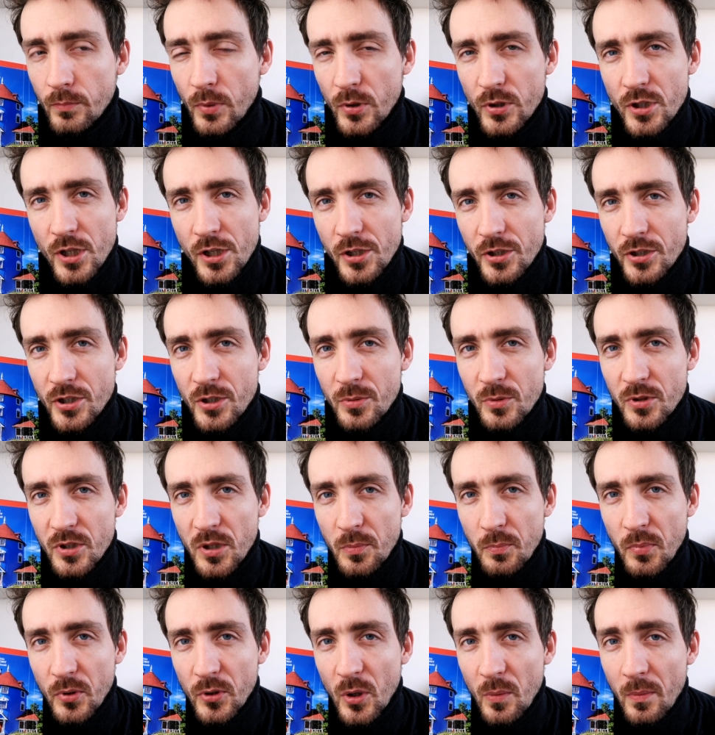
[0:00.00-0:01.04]
Po części mi
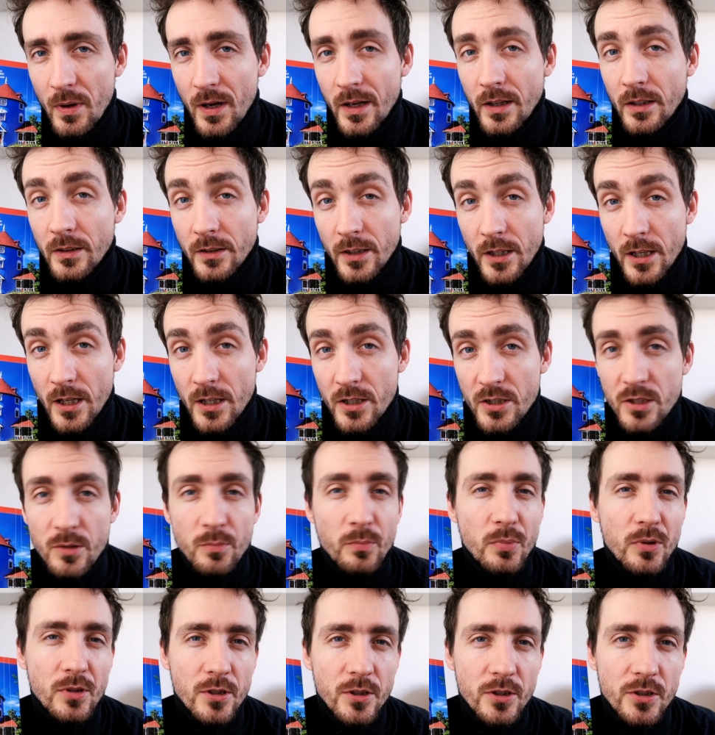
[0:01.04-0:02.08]
się podoba, na razie
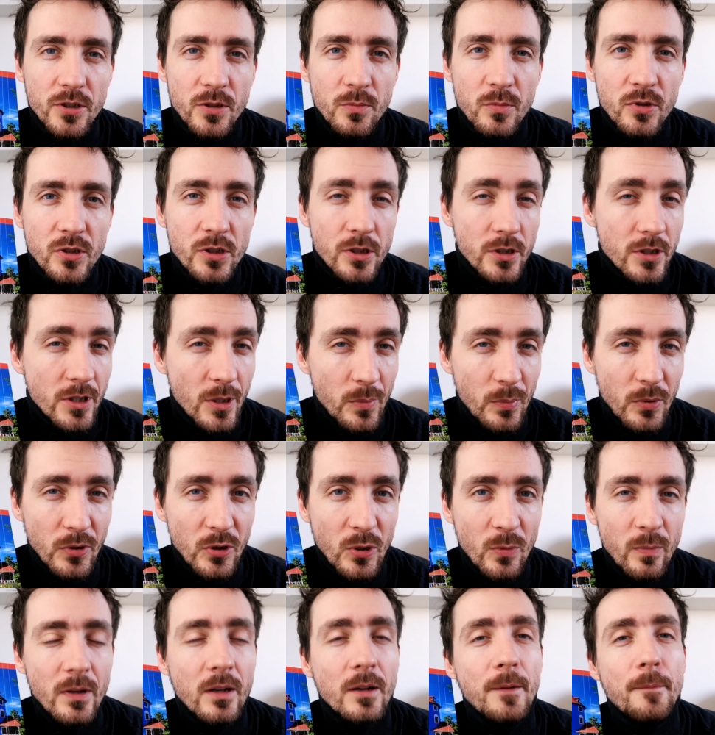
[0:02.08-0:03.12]
po części mi się nie
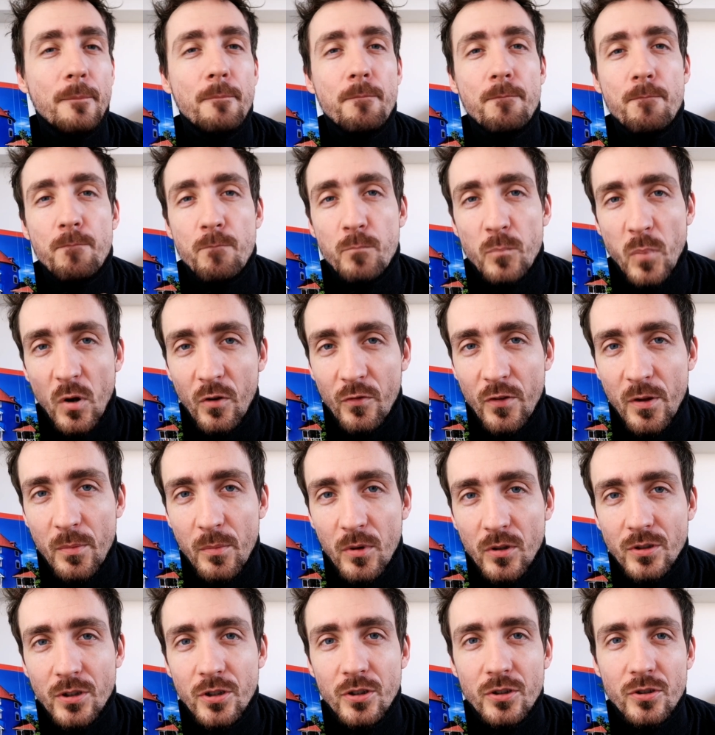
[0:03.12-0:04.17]
podoba.
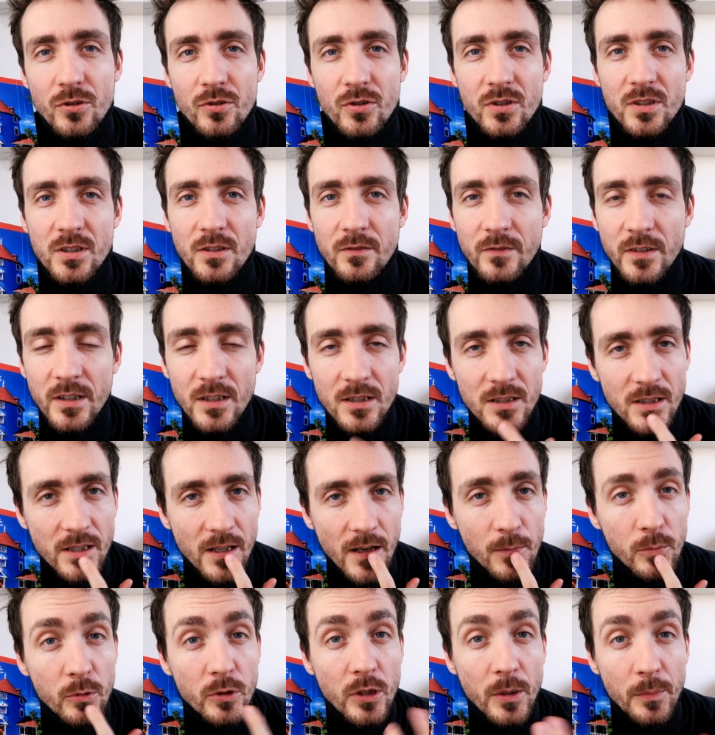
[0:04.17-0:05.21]
Powiem o tej książce więcej
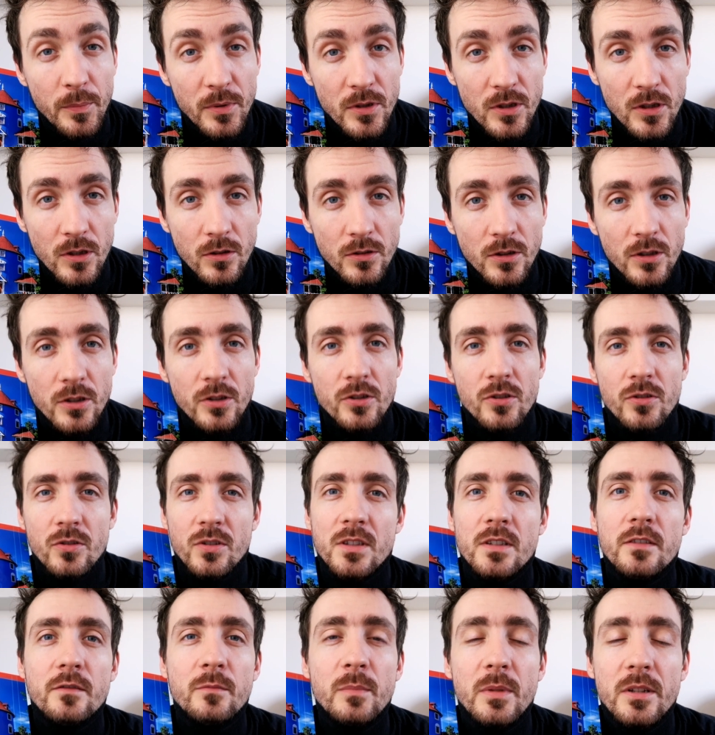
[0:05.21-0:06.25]
albo napiszę o tej
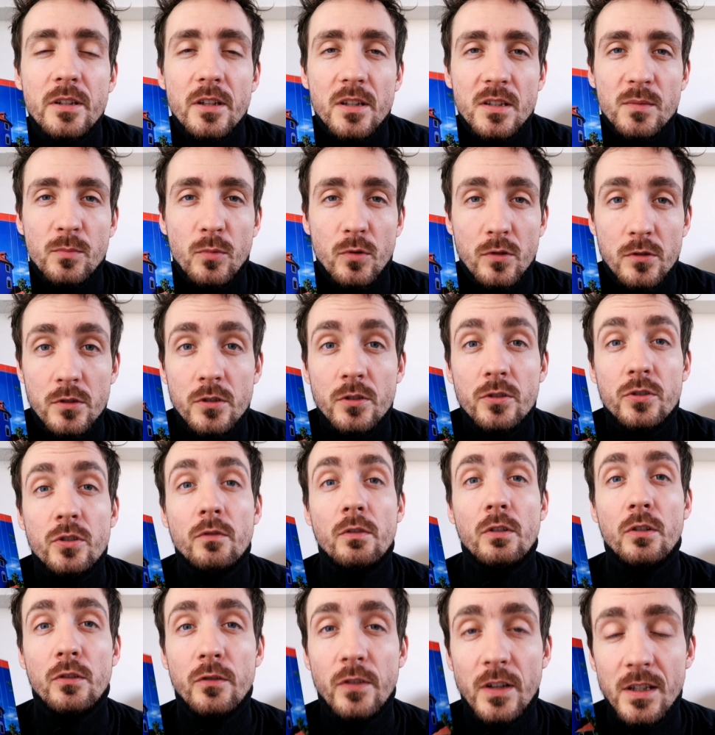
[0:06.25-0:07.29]
książce w mediach
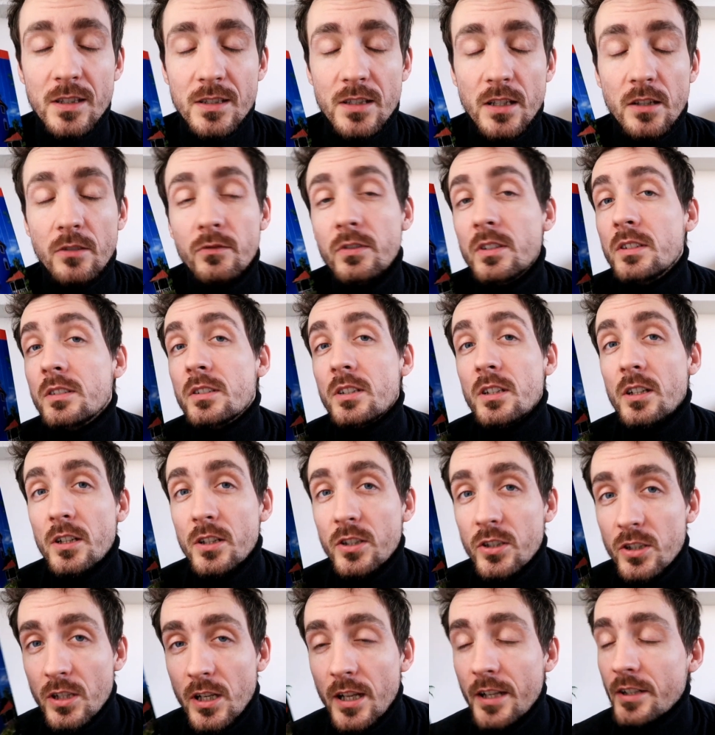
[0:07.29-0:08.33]
społecznościowych więcej, więc
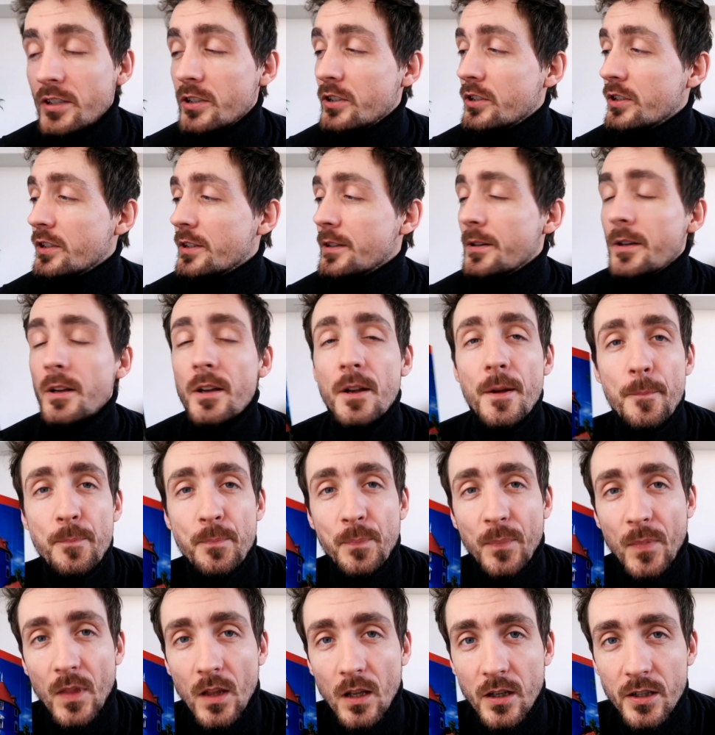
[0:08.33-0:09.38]
śledźcie,
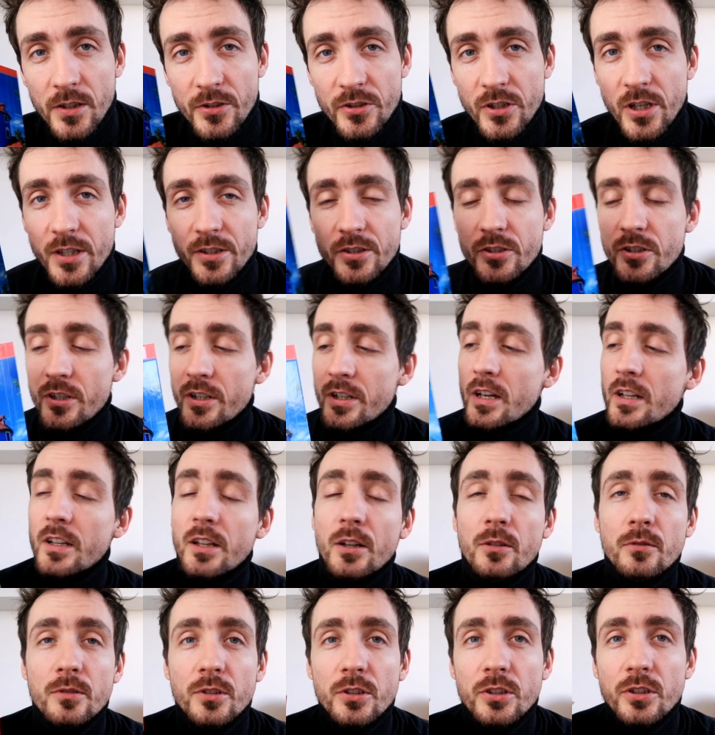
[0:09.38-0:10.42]
mm, śledźcie
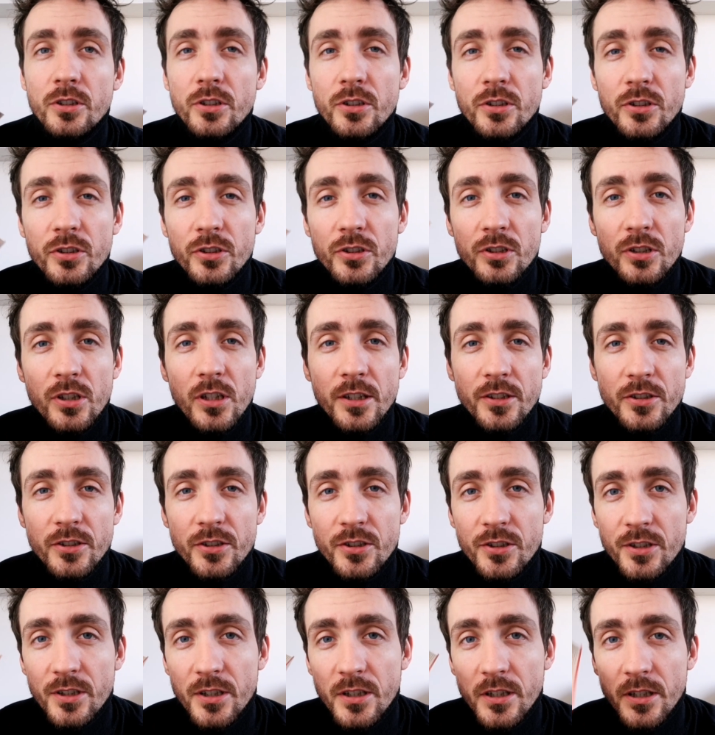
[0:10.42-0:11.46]
kanał i
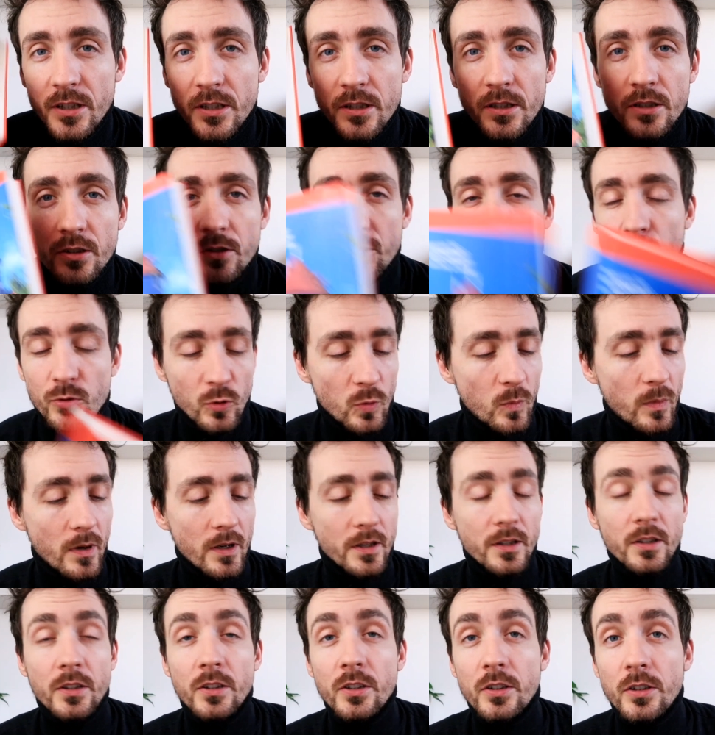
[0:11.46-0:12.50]
śledźcie
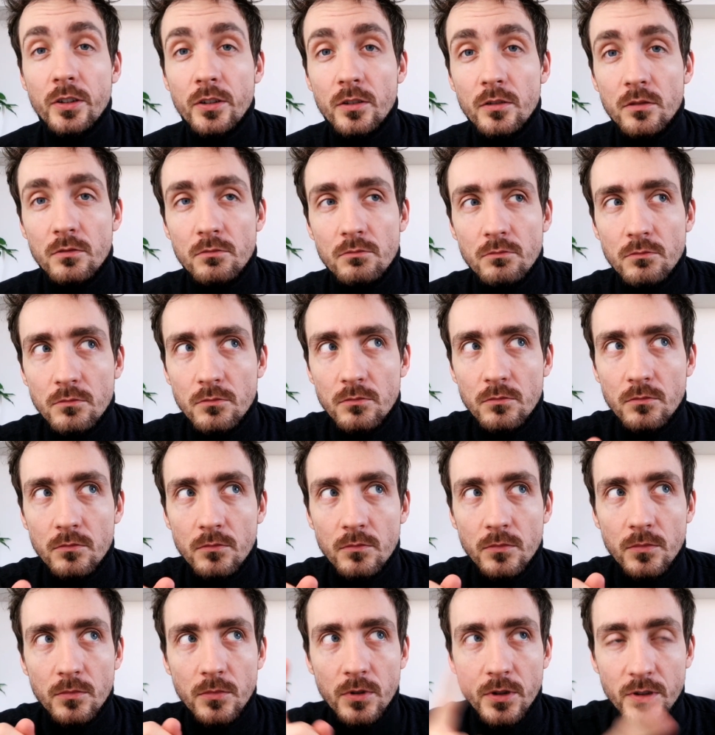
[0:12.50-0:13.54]
YouTube'a i
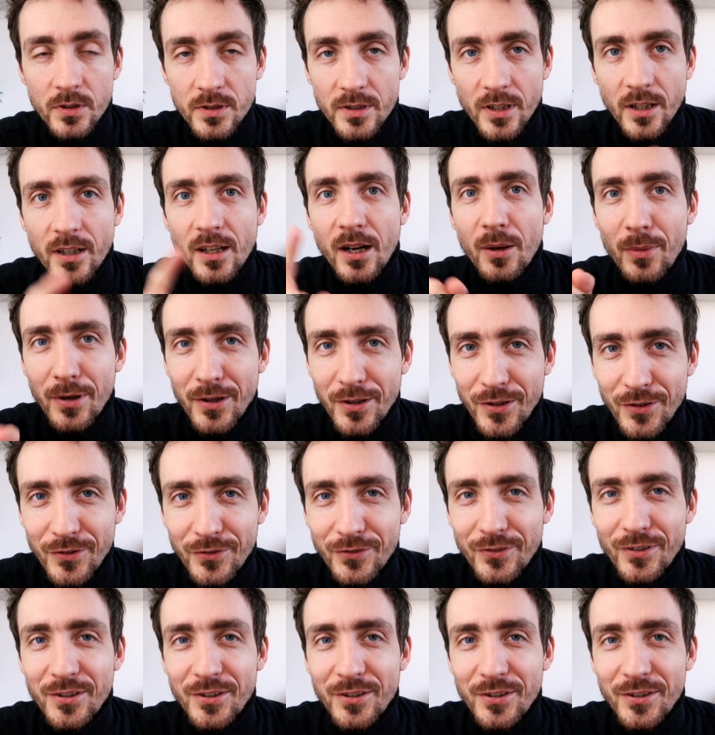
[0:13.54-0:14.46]
Instagrama i